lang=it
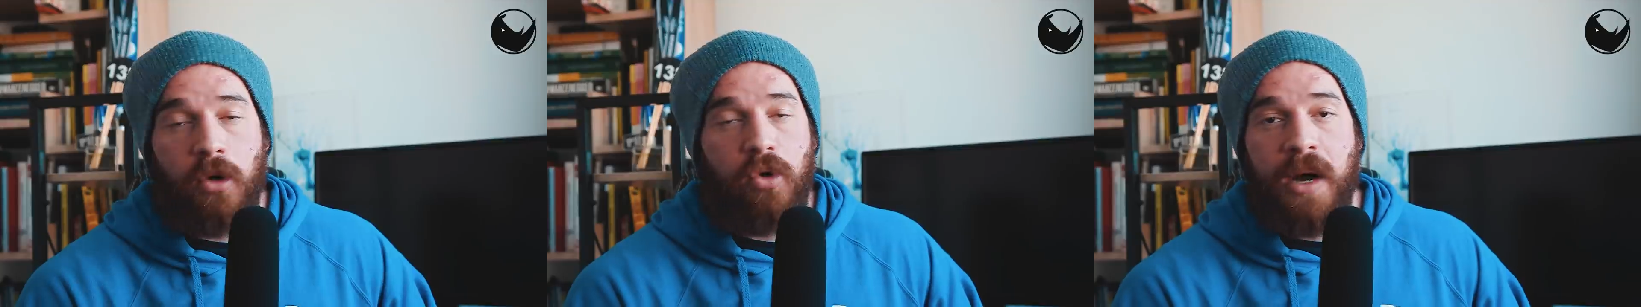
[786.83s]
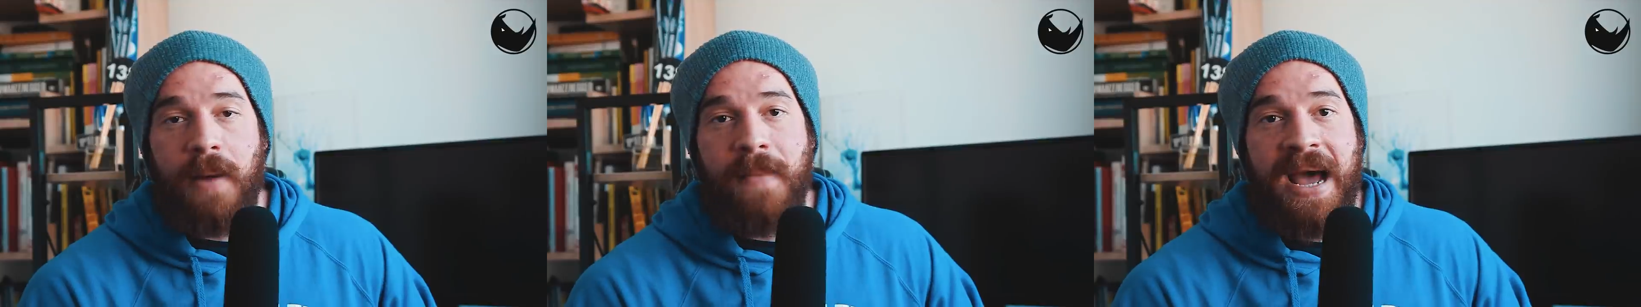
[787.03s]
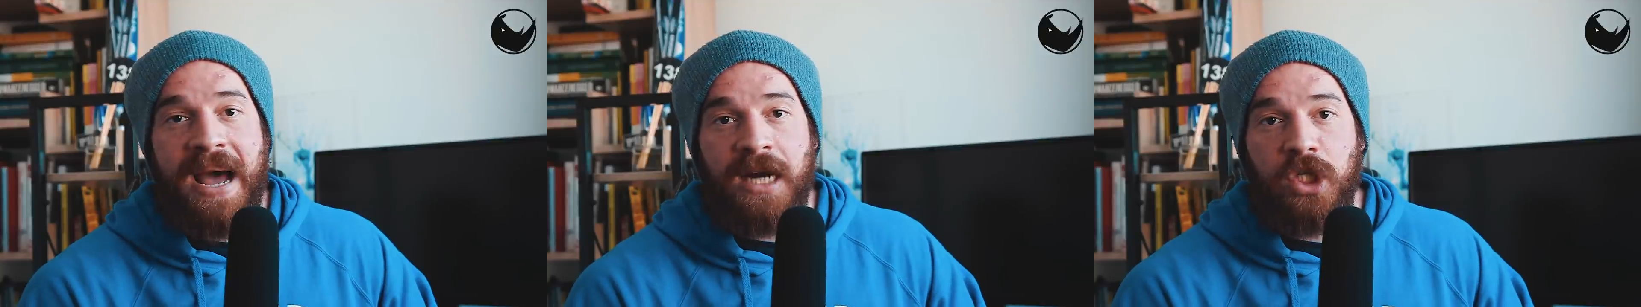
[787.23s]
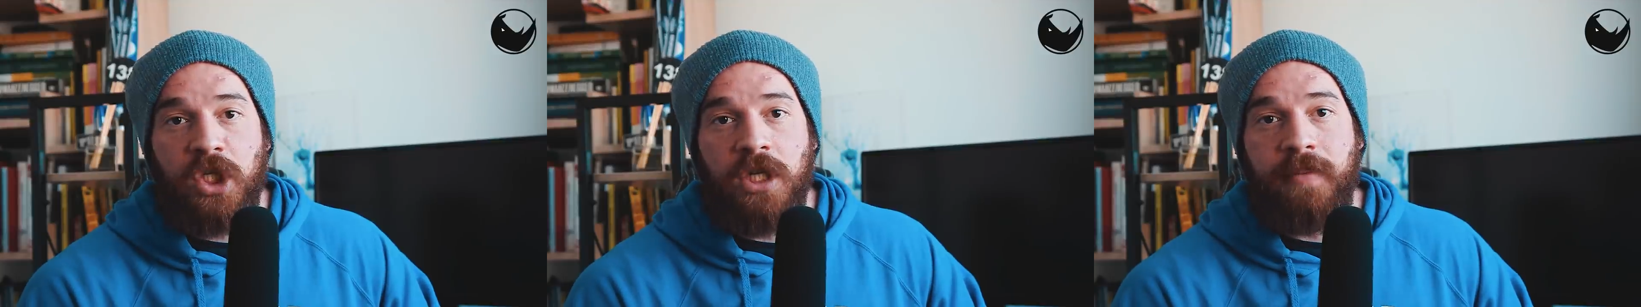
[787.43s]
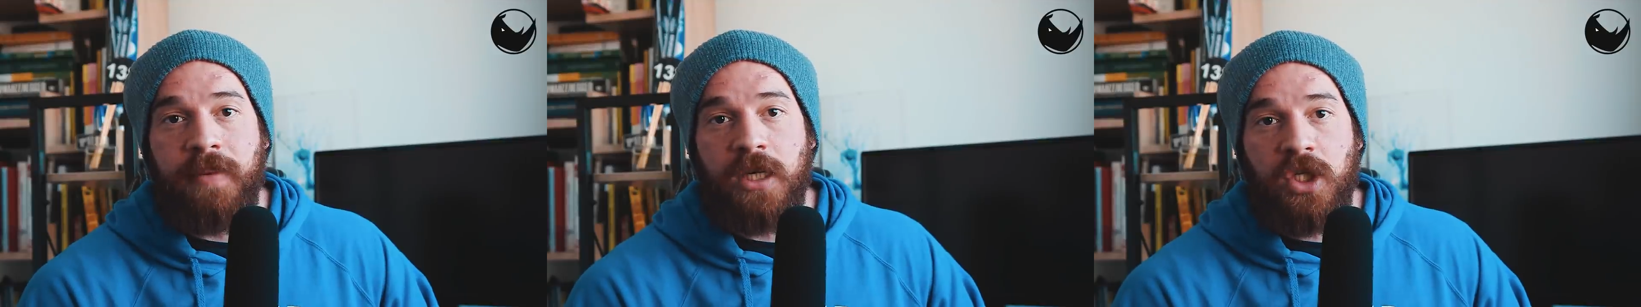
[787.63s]
ho ancora
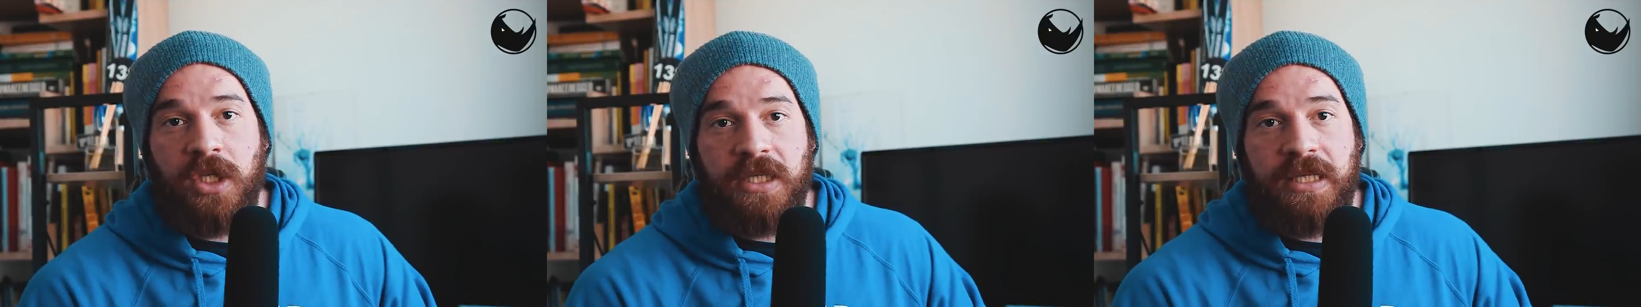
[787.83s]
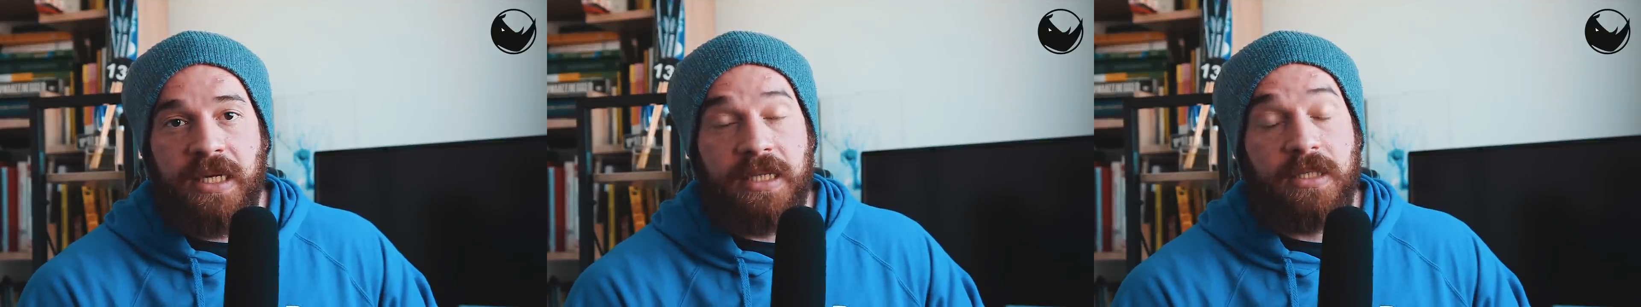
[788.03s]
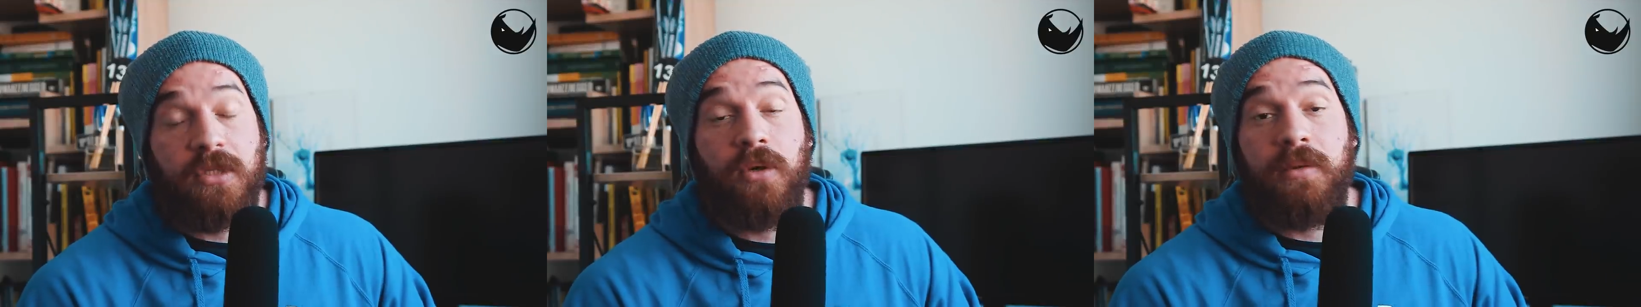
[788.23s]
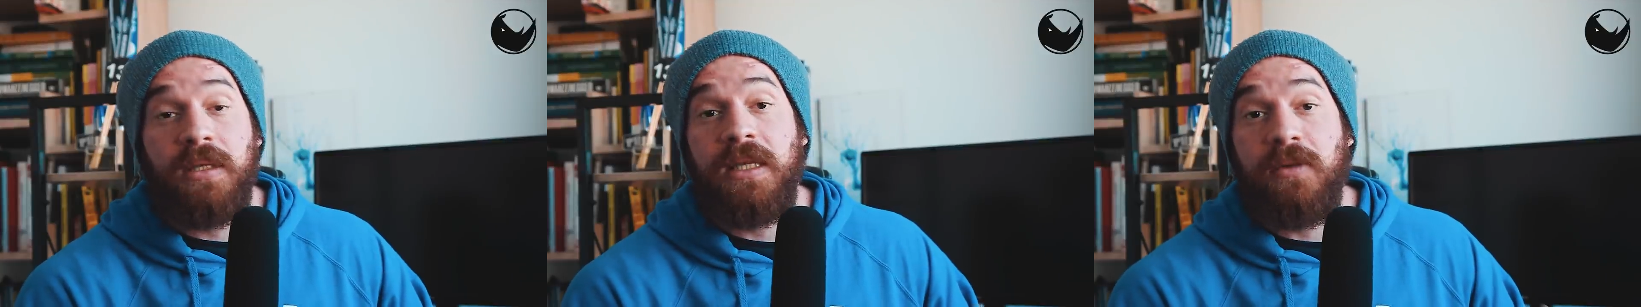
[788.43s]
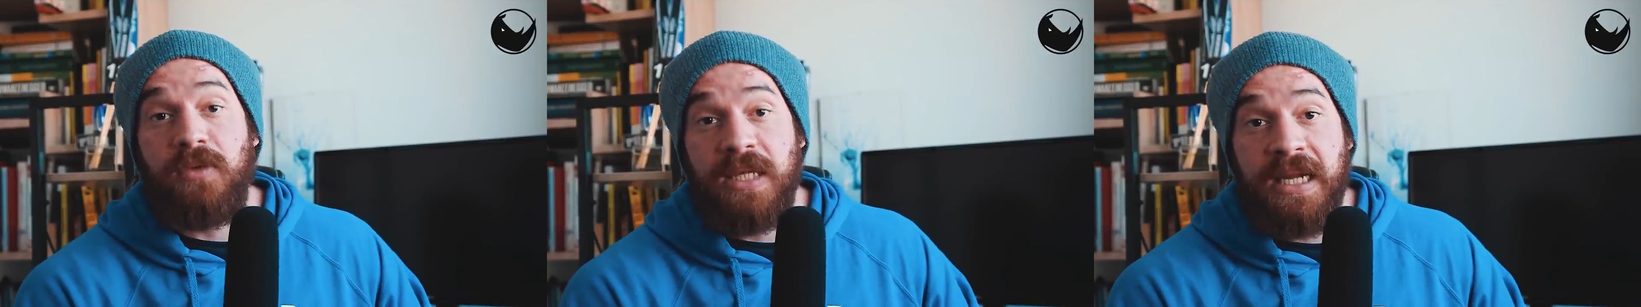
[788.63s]
margini per gestire, sicuramente devo